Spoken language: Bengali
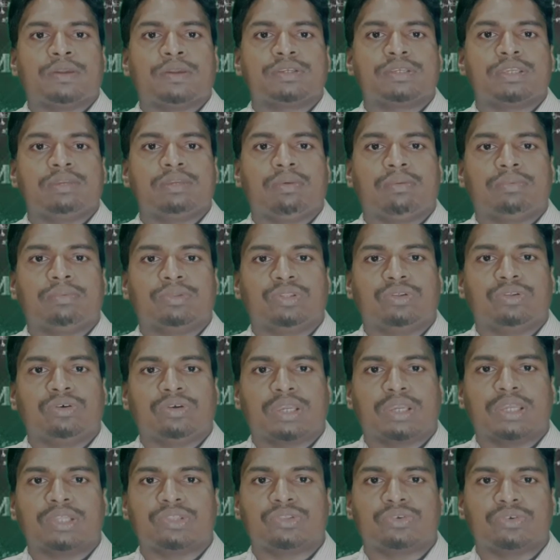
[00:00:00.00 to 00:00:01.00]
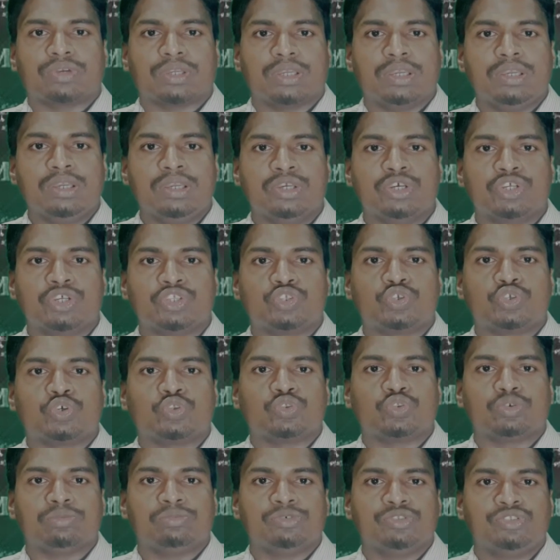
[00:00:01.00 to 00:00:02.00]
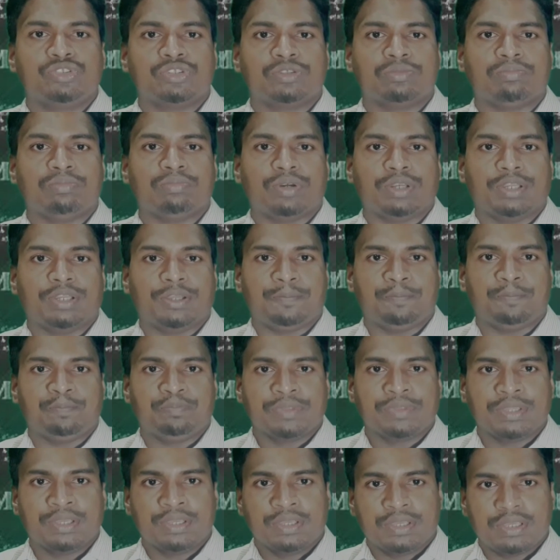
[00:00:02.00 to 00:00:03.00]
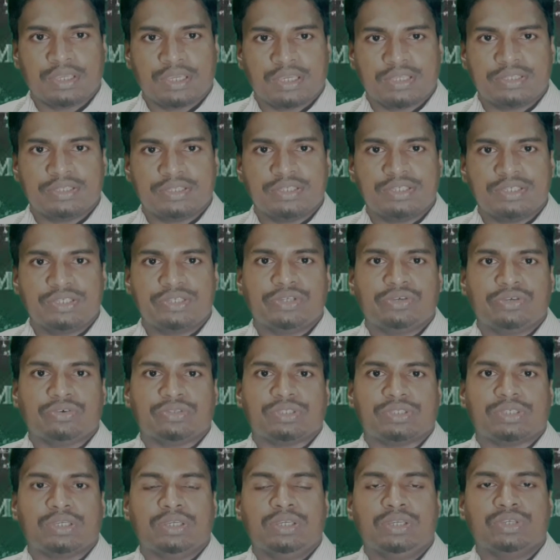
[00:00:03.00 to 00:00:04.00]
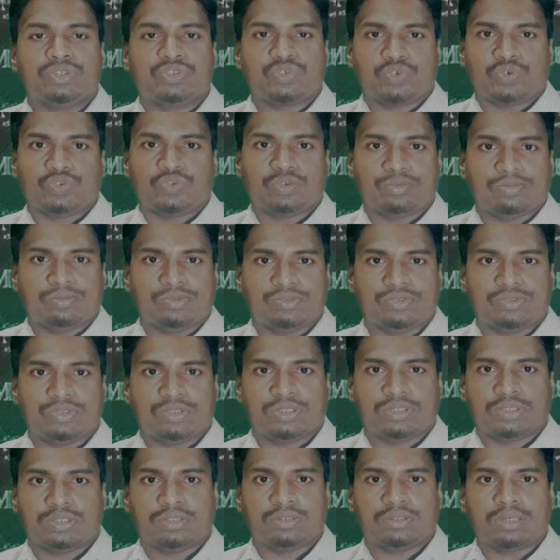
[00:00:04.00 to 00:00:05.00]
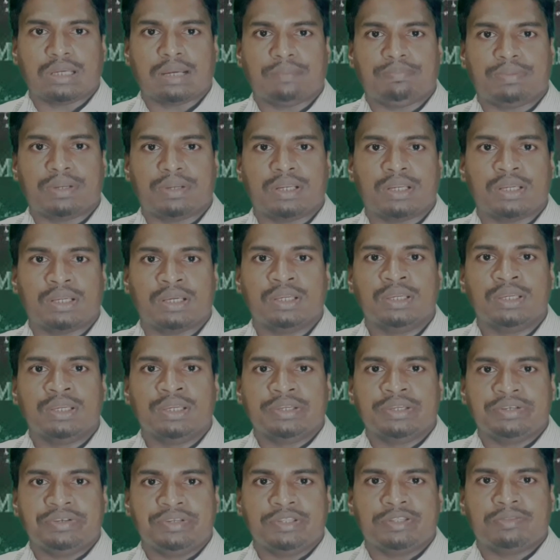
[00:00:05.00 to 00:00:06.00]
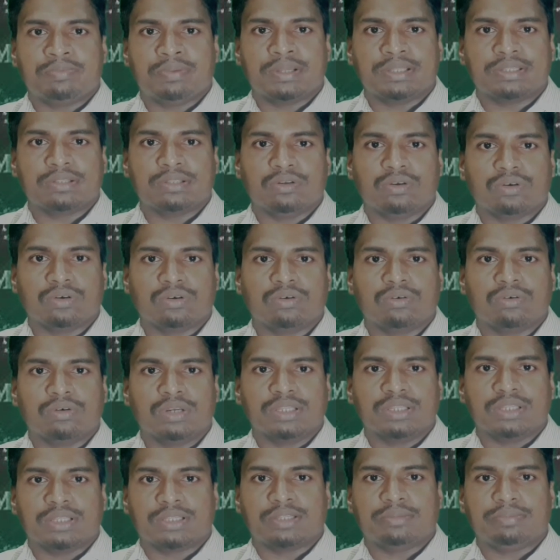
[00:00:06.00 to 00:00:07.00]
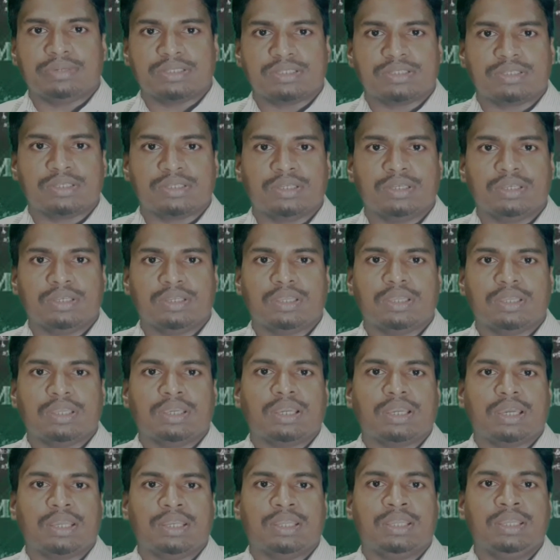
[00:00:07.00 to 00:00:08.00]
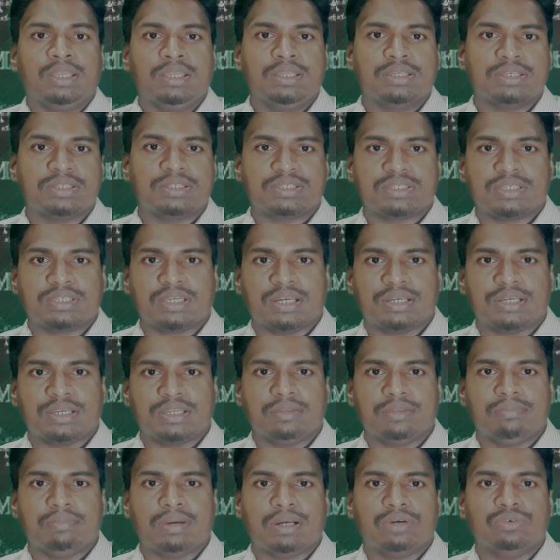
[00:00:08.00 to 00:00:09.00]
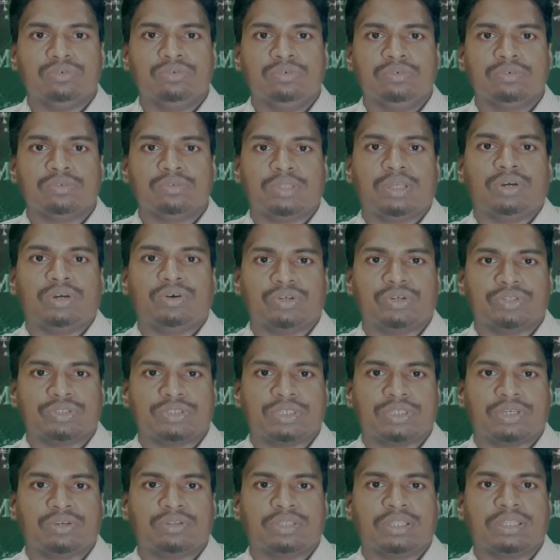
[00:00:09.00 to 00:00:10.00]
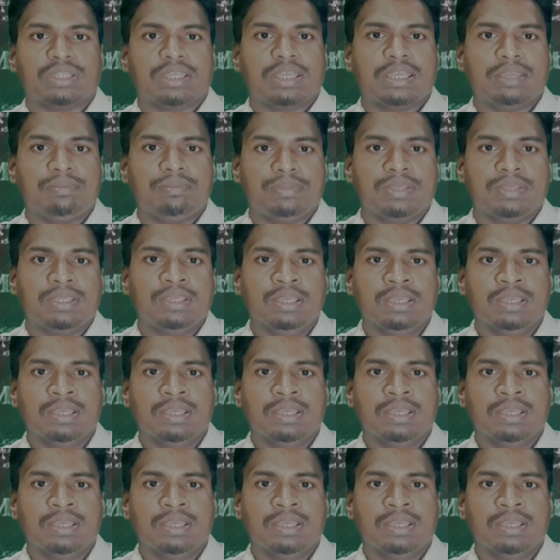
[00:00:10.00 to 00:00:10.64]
সীমাবদ্ধ ক্ষেত্রকে চতুর্ভুজ বলে এই জিনিসটি হচ্ছে চতুর্ভুজ আপনারা ডিসপ্লেতে লক্ষ্য করলে দেখতে পাচ্ছেন এখানে চারটি বাহু দেওয়া হচ্ছে অর্থাৎ এ বি